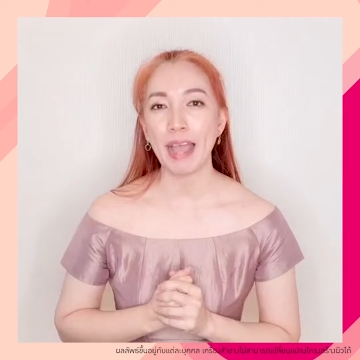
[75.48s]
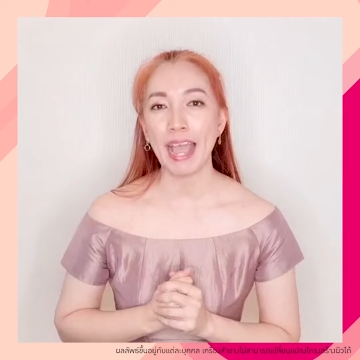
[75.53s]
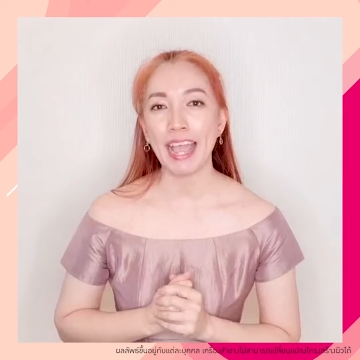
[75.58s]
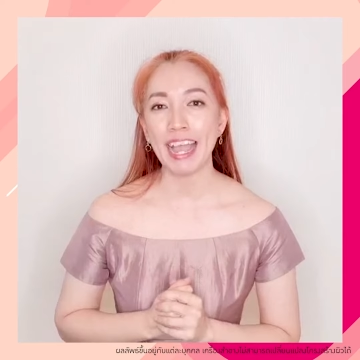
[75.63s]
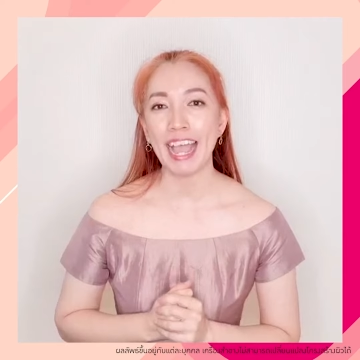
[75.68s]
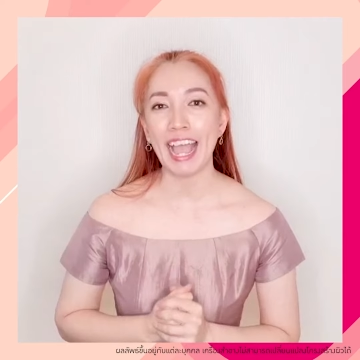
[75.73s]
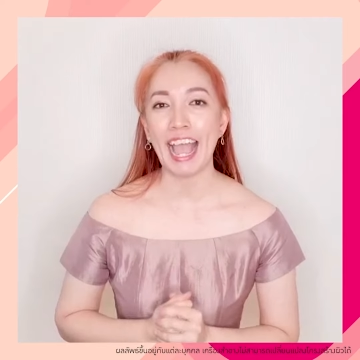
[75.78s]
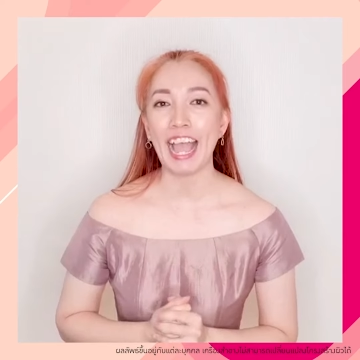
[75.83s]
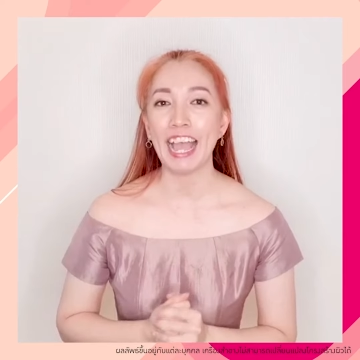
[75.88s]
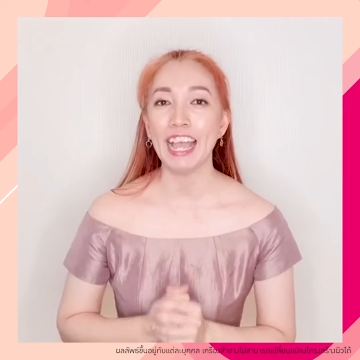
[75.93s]
มา
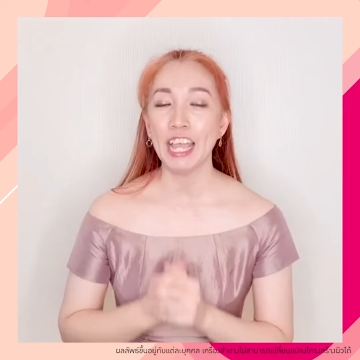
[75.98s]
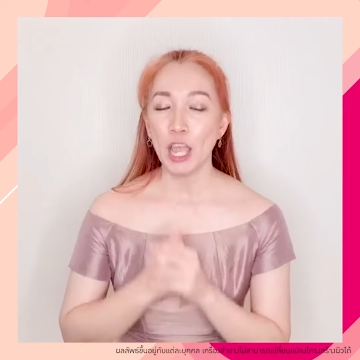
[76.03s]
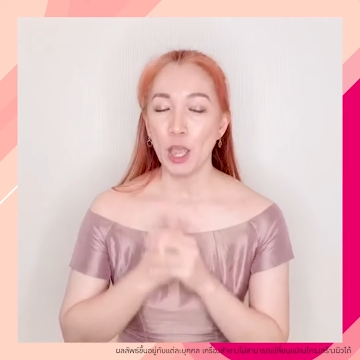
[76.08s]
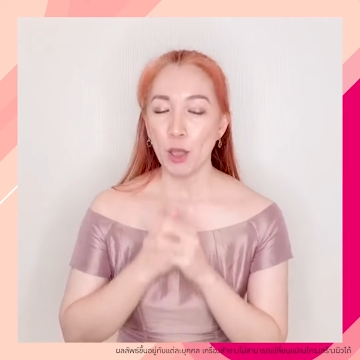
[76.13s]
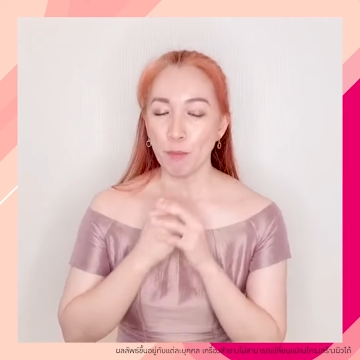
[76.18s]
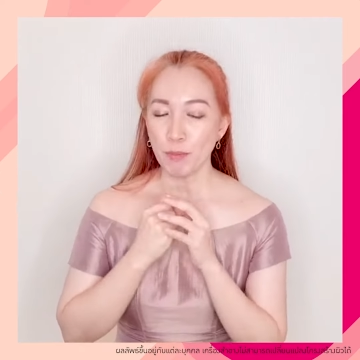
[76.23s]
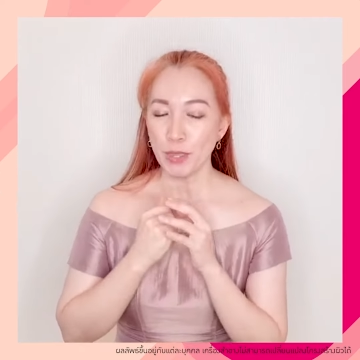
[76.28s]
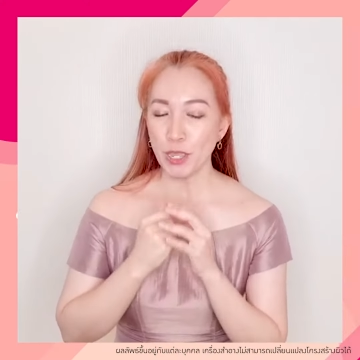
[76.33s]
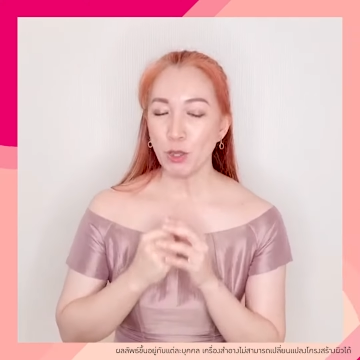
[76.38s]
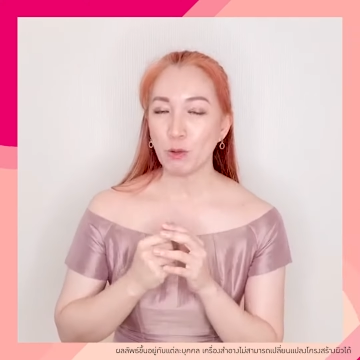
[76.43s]
กๆค่ะ
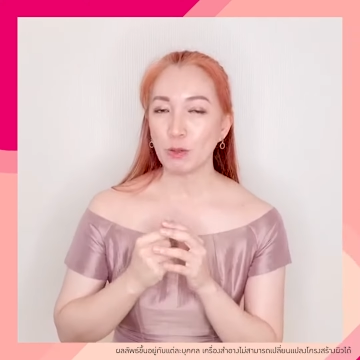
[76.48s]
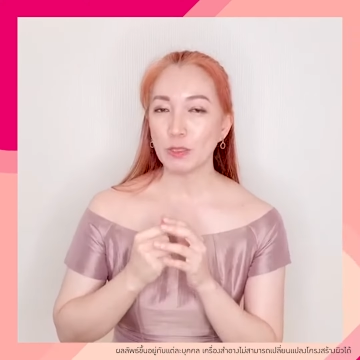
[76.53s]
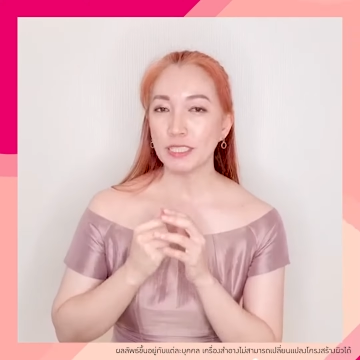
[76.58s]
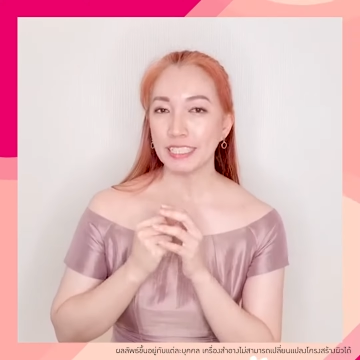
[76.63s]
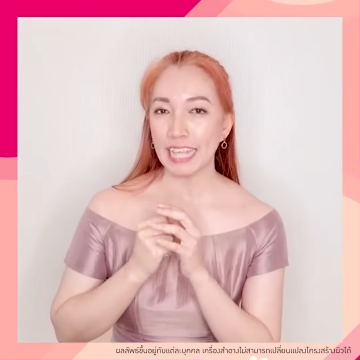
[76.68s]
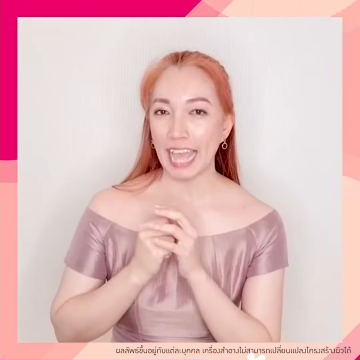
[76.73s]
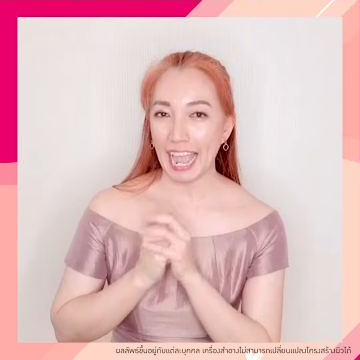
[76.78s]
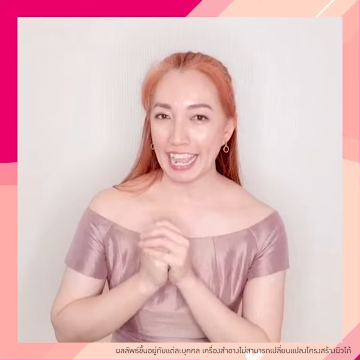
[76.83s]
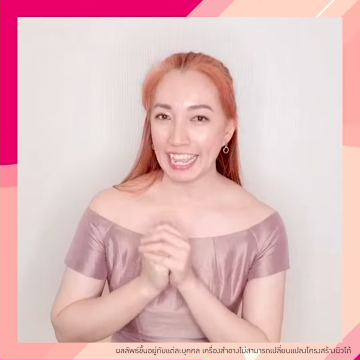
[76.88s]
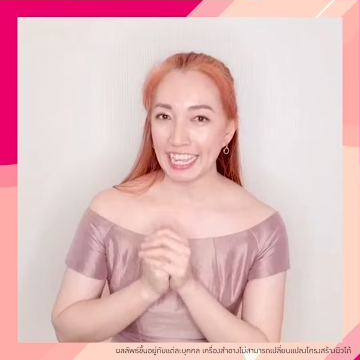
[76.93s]
ผิวใส
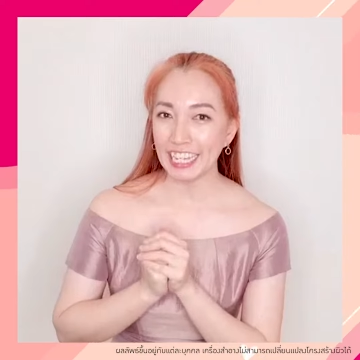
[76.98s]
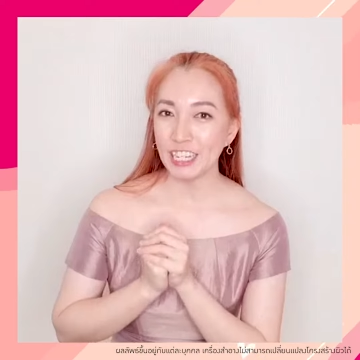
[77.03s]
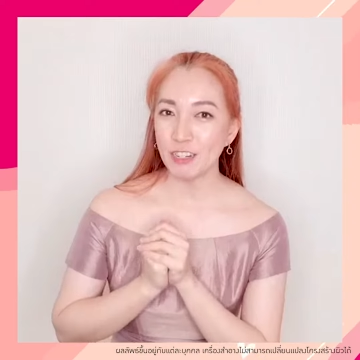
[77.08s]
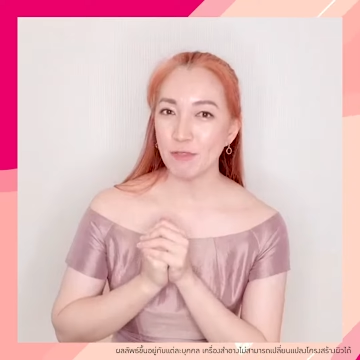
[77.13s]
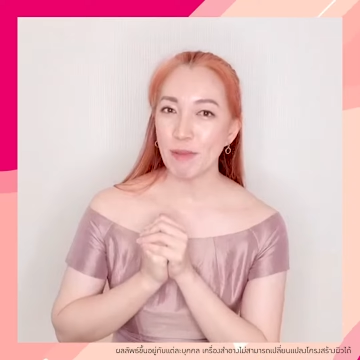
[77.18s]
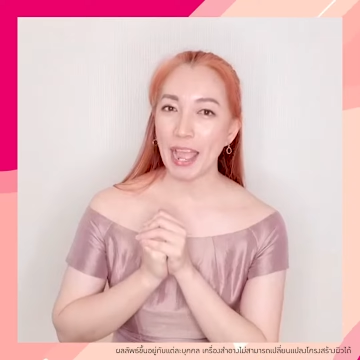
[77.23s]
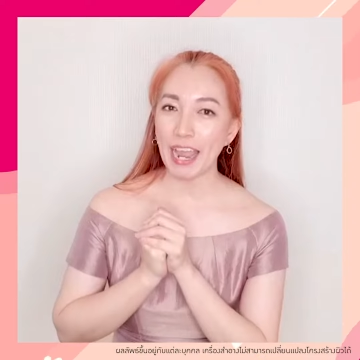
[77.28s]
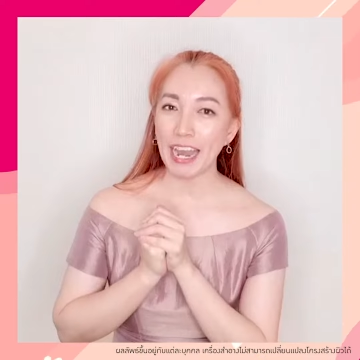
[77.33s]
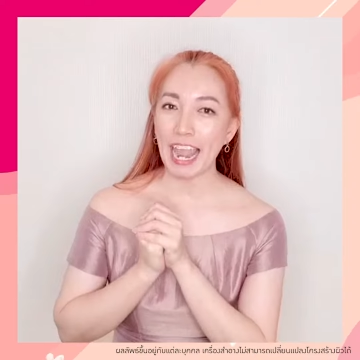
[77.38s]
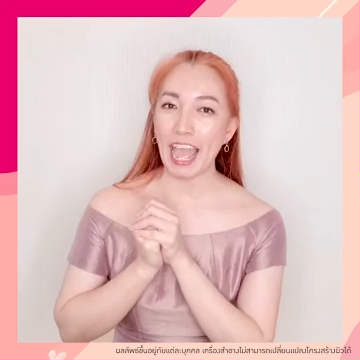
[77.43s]
ขึ้น
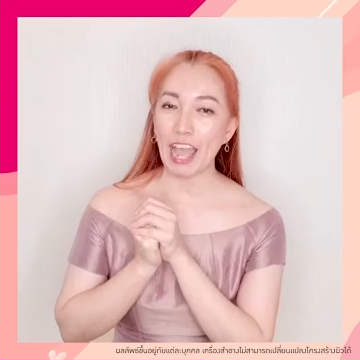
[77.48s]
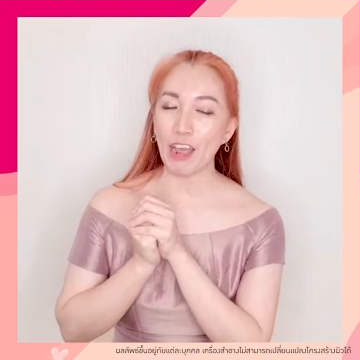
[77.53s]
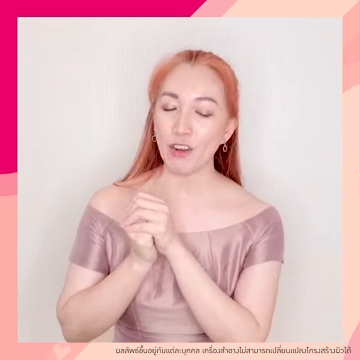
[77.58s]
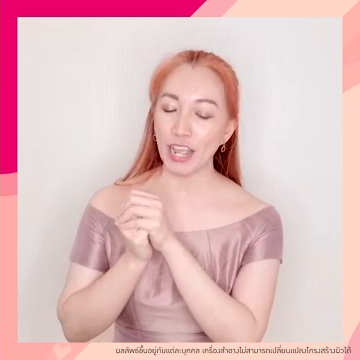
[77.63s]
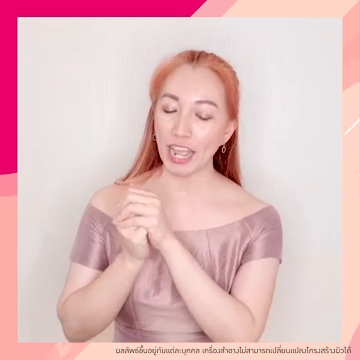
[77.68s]
มาแล้ว